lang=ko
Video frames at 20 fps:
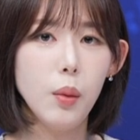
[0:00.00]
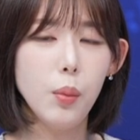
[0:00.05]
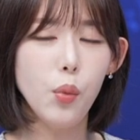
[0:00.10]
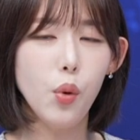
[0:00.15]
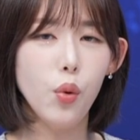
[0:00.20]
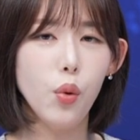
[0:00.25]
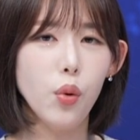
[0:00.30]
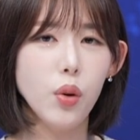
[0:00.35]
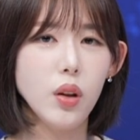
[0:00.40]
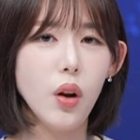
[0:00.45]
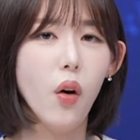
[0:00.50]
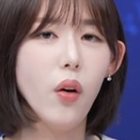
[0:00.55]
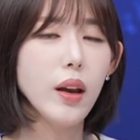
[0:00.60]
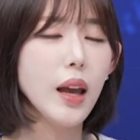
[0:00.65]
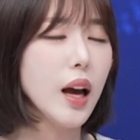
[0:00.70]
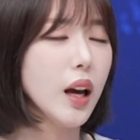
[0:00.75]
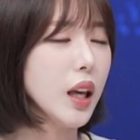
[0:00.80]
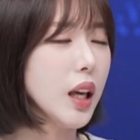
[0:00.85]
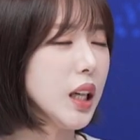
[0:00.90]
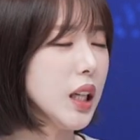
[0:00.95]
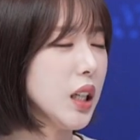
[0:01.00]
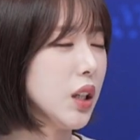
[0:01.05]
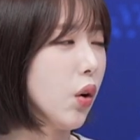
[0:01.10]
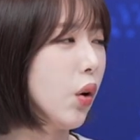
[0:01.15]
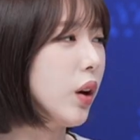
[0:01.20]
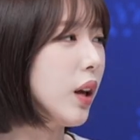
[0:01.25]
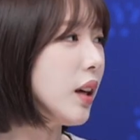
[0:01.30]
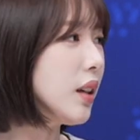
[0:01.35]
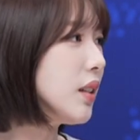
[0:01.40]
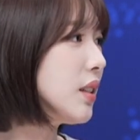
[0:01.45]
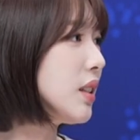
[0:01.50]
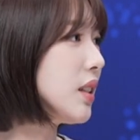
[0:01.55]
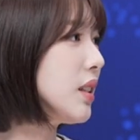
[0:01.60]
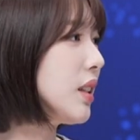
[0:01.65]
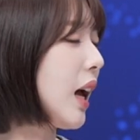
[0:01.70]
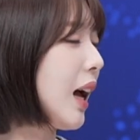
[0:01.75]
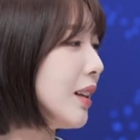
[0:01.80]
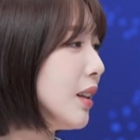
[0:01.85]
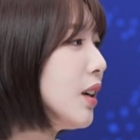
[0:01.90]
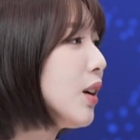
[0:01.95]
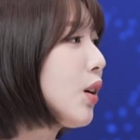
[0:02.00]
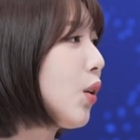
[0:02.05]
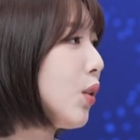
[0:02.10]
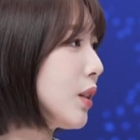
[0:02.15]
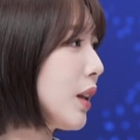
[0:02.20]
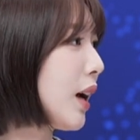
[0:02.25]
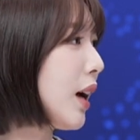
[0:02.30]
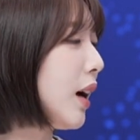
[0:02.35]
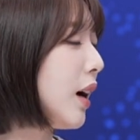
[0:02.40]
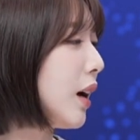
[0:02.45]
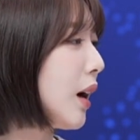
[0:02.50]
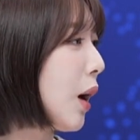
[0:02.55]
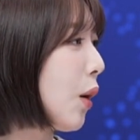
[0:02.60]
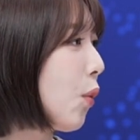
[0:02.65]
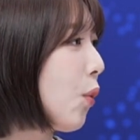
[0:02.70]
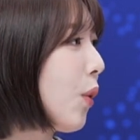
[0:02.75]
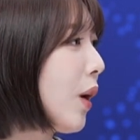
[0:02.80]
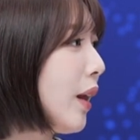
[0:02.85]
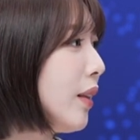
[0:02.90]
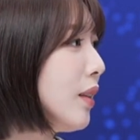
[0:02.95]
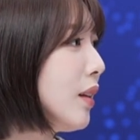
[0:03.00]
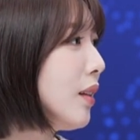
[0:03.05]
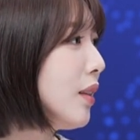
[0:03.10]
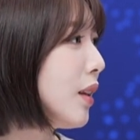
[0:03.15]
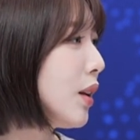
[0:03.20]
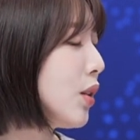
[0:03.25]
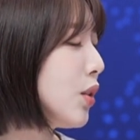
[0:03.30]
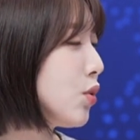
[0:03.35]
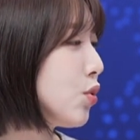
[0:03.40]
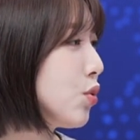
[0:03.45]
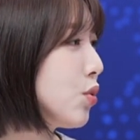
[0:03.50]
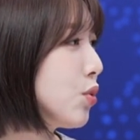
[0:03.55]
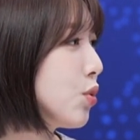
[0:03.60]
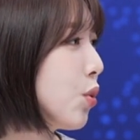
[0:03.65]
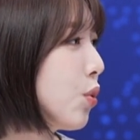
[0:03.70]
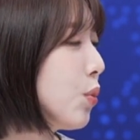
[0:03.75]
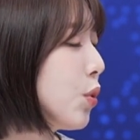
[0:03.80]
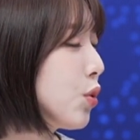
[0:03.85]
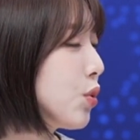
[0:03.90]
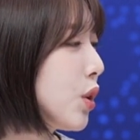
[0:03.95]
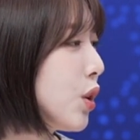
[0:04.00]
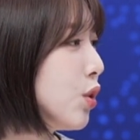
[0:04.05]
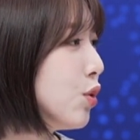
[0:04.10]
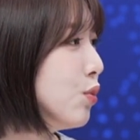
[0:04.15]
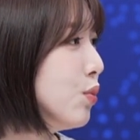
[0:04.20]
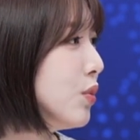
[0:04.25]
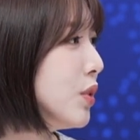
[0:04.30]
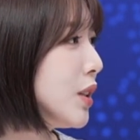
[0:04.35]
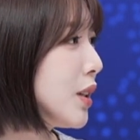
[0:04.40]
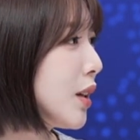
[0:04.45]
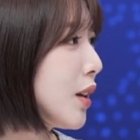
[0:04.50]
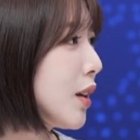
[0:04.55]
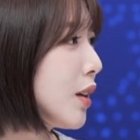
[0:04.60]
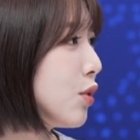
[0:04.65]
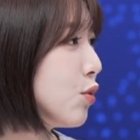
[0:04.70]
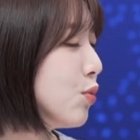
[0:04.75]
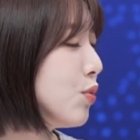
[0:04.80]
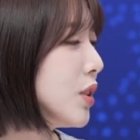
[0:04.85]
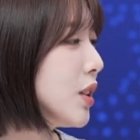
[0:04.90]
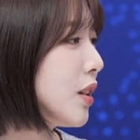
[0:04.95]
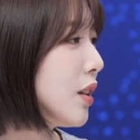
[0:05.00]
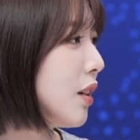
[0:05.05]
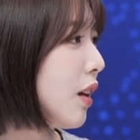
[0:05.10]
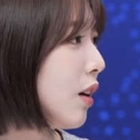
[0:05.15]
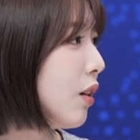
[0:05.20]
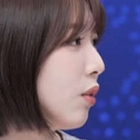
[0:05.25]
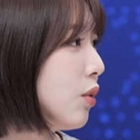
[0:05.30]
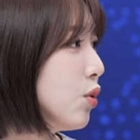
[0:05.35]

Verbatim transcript: 뭐 영향이 그렇게 크지는 않을 거다라고 했는데 종목들이 움직이긴 움직이네요.